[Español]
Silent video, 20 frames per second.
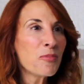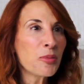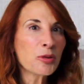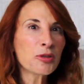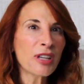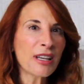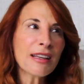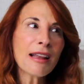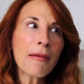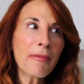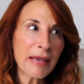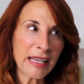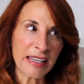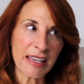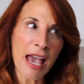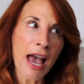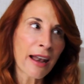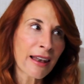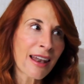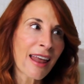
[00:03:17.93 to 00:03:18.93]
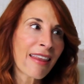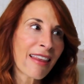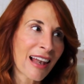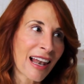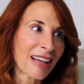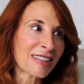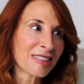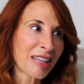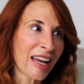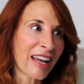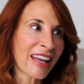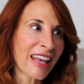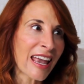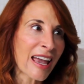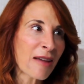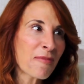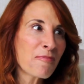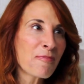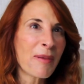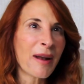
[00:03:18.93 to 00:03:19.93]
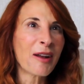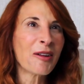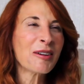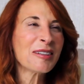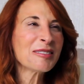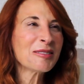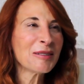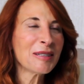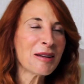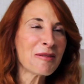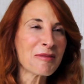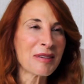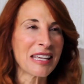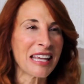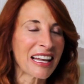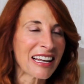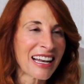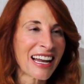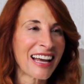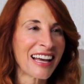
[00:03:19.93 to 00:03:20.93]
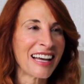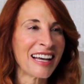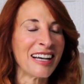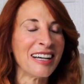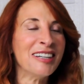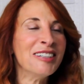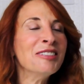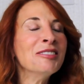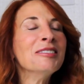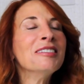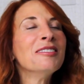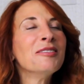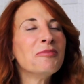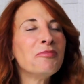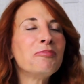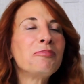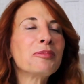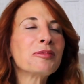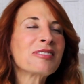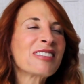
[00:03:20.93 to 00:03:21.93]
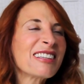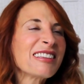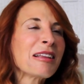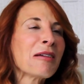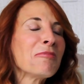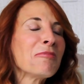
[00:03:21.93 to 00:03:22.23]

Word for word: pues es la villana de la serie, pero es una villana pues que